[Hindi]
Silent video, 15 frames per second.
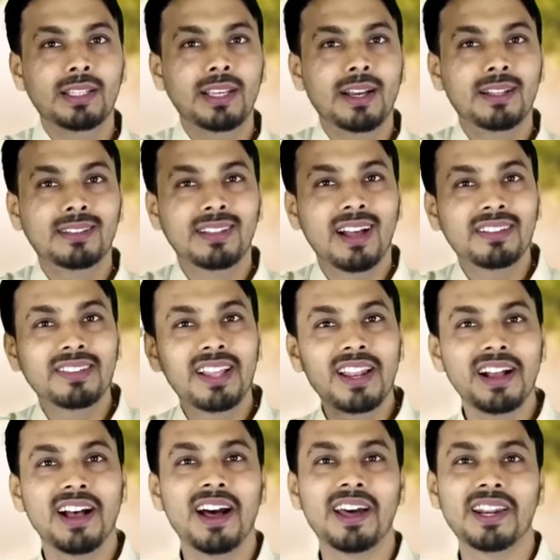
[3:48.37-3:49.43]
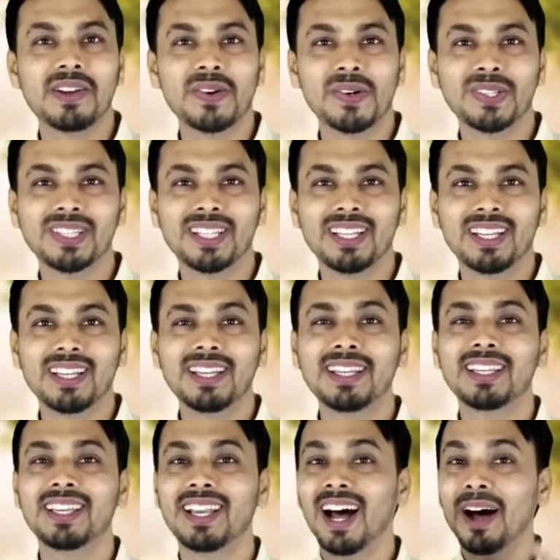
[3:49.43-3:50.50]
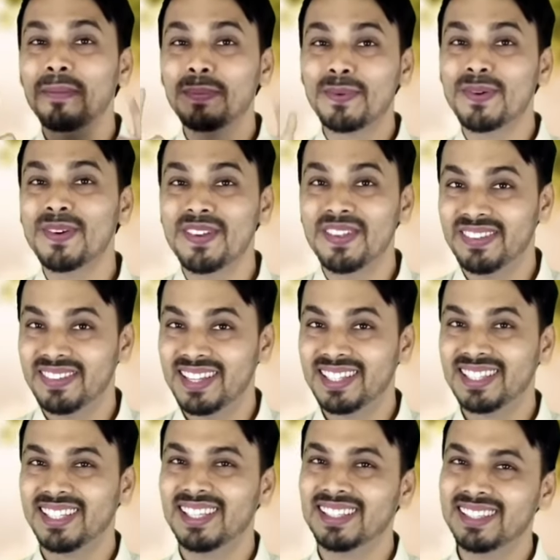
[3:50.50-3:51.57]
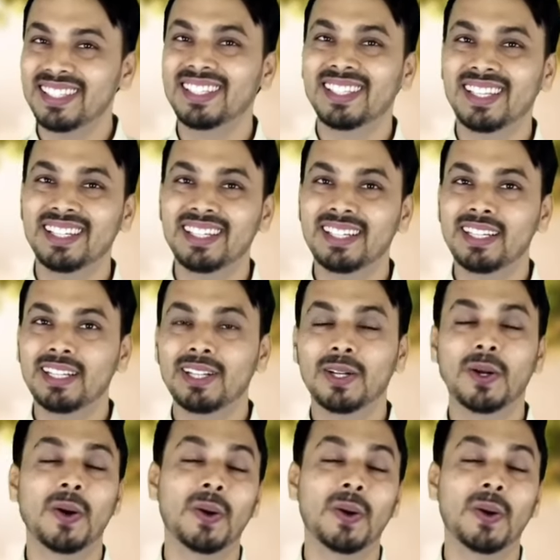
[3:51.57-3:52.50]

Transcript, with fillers: ये अंदाज़ा लगा रहे होते हैं कि आपको इज़्ज़त कितनी देनी है